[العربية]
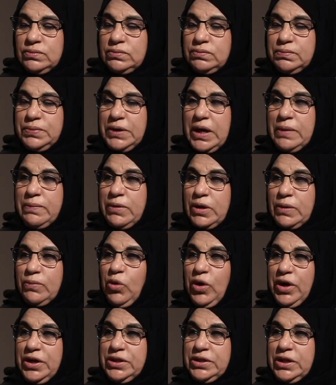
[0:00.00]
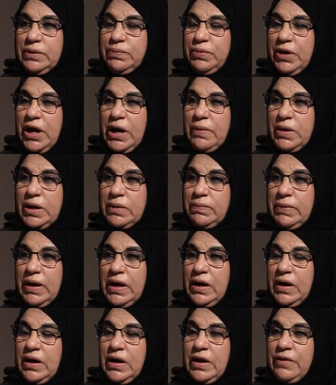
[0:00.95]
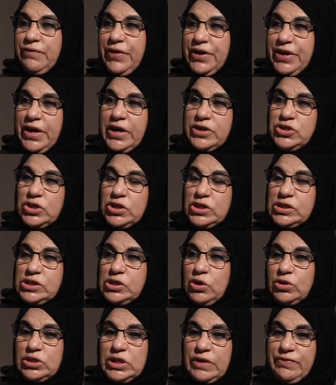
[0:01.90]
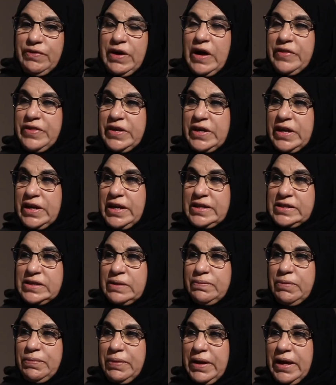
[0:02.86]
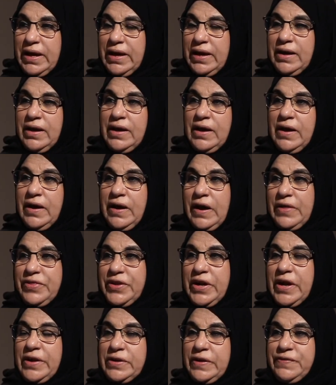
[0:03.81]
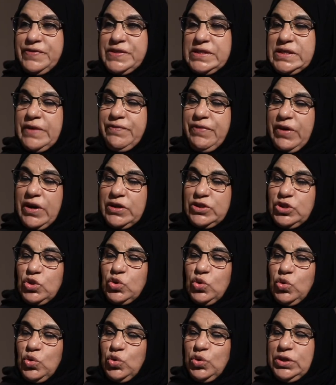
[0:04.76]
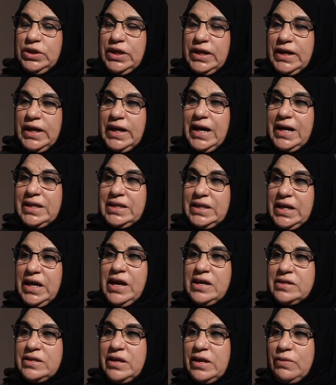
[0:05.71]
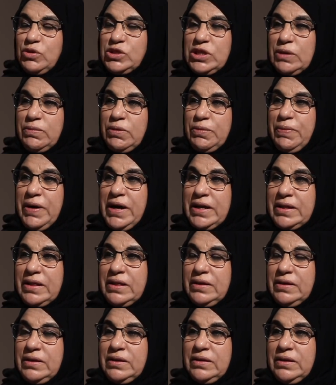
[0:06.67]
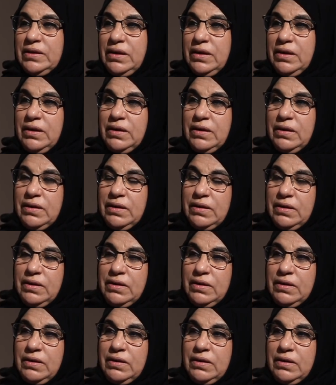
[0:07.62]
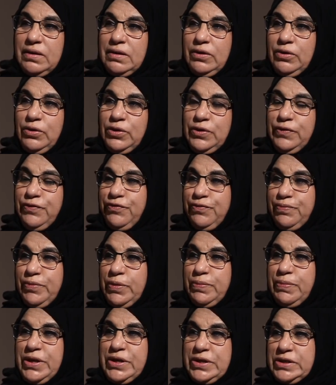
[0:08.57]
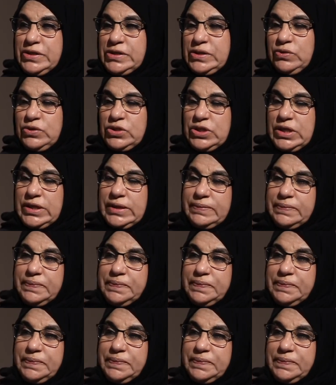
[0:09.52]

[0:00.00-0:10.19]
بأمر معين بأمر ما فيهجر الزوجة فهذه كلها يسبب لها أضرار نفسية فقد يكون هذه أحد المسببات للعنف بين الزوجين